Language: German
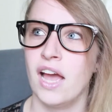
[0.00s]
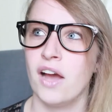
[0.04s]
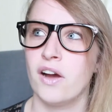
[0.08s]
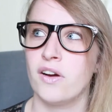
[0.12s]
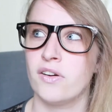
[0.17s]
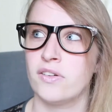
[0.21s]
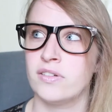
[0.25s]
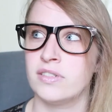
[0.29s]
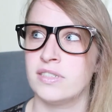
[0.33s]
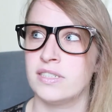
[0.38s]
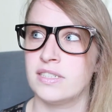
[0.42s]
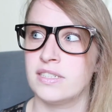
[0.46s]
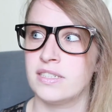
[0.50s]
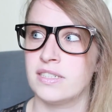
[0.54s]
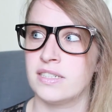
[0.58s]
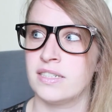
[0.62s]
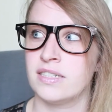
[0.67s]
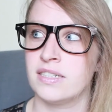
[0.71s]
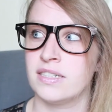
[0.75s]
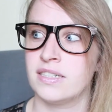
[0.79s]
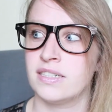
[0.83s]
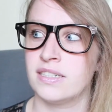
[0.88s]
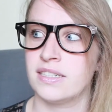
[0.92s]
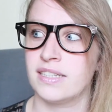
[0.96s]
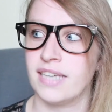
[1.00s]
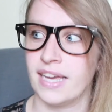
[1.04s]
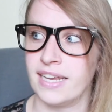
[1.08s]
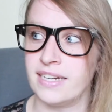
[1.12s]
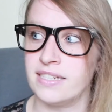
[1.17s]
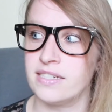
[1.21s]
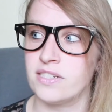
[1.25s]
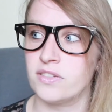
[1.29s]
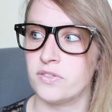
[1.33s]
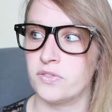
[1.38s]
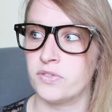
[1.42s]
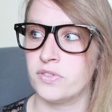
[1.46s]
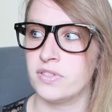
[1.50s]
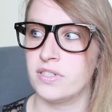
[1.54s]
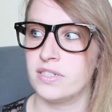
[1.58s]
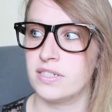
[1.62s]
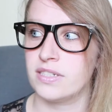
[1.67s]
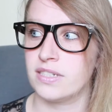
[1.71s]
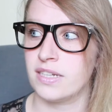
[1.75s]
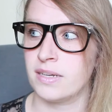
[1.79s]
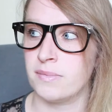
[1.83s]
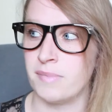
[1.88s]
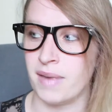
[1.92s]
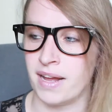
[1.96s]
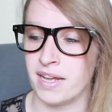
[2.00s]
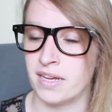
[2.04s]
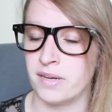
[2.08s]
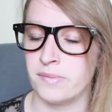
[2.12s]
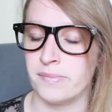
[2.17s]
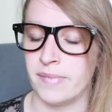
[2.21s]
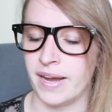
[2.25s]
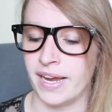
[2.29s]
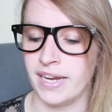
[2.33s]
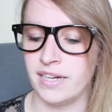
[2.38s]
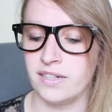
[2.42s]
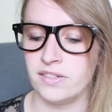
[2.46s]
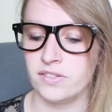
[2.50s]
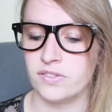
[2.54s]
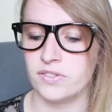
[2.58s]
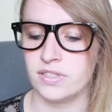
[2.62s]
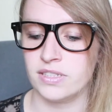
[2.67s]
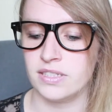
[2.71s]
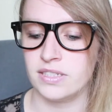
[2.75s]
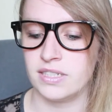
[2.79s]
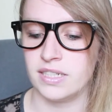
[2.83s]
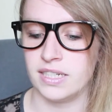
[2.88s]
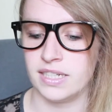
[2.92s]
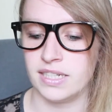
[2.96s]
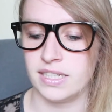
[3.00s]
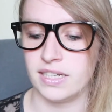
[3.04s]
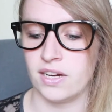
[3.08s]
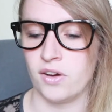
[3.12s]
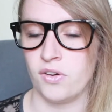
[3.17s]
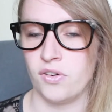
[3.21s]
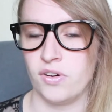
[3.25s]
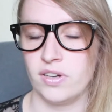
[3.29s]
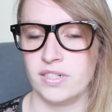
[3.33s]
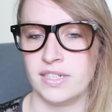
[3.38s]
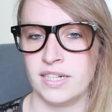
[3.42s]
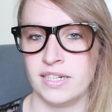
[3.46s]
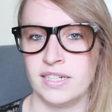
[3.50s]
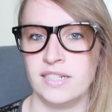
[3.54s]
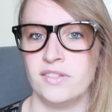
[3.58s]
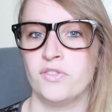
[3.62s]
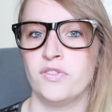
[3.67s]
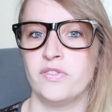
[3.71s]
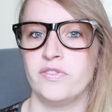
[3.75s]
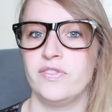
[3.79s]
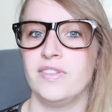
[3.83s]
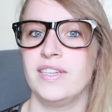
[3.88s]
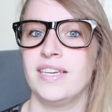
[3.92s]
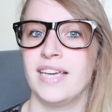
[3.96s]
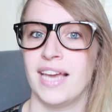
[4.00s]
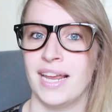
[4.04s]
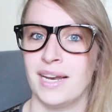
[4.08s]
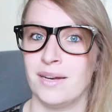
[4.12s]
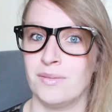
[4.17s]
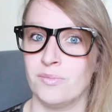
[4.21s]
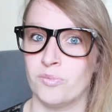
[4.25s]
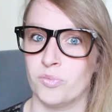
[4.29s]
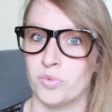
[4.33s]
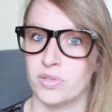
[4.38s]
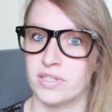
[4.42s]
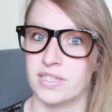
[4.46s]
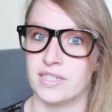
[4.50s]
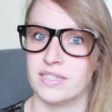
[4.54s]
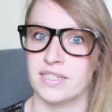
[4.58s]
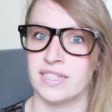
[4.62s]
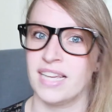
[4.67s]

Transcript: und äh, kennt und im Allgemeinen und ich auch dann irgendwie kennen musste.